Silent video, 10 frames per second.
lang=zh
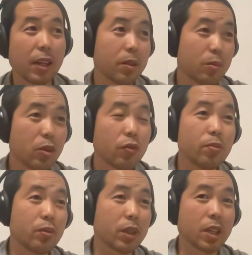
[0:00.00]
那政
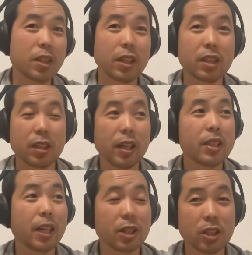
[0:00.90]
府补贴是在几
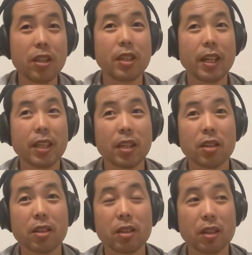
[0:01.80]
年前，十几年前
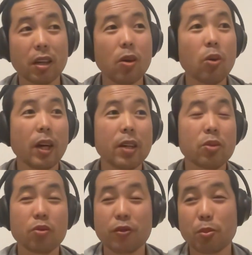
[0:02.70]
的事情。那后来
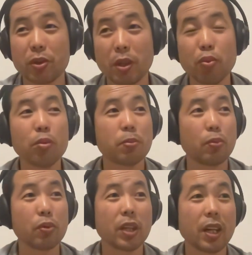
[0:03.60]
政府补贴不
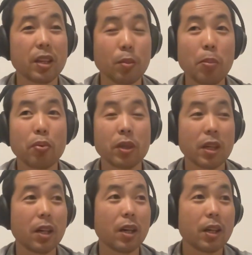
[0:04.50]
补贴了，那么补
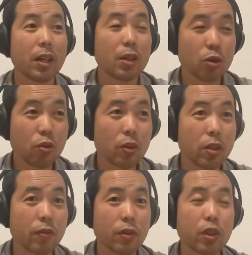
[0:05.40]
贴了，中
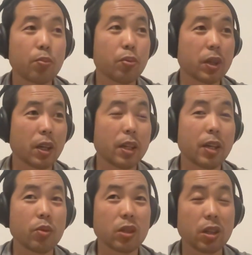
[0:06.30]
国政府是补贴了
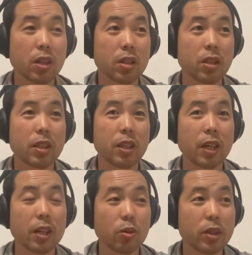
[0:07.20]
电动车的企
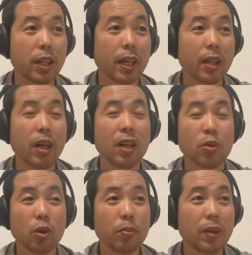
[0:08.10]
业很多钱。那
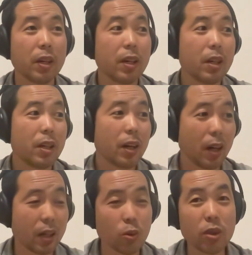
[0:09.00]
很多
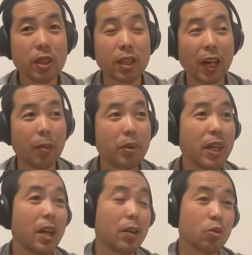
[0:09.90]
很多企业还
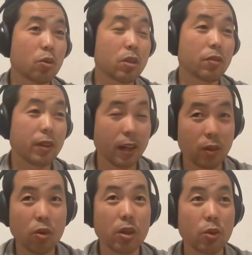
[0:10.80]
骗了中国政府
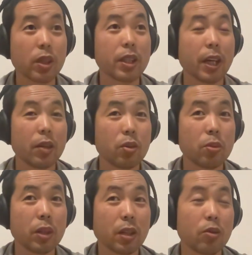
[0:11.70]
很多很多的钱，
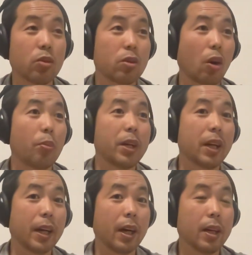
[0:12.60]
对不对？它就倒
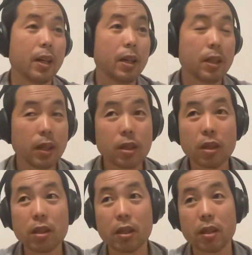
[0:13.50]
闭了呀。那
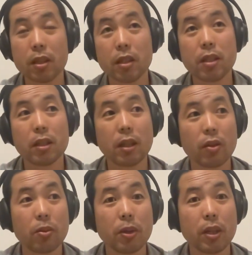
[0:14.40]
剩下的这些企
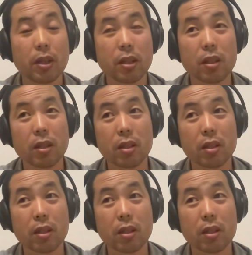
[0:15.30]
业，对不对？